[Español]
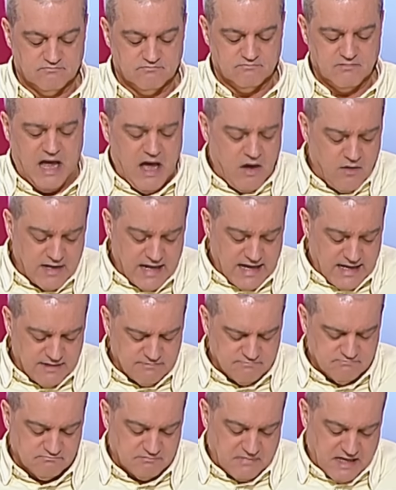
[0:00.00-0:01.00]
Ahora
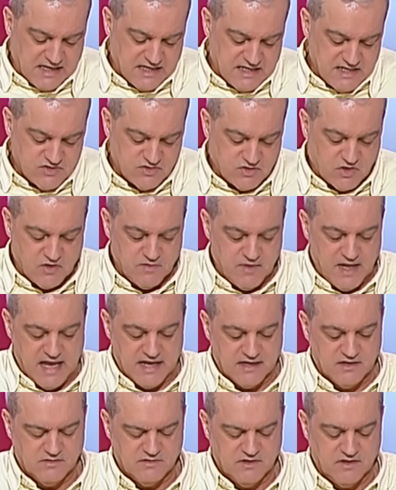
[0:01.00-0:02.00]
aquí estoy
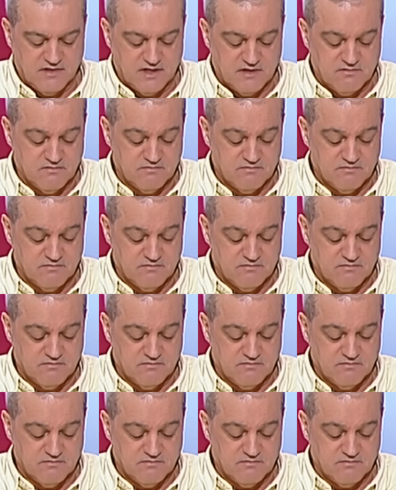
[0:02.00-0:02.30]
bien, ¿no? dice.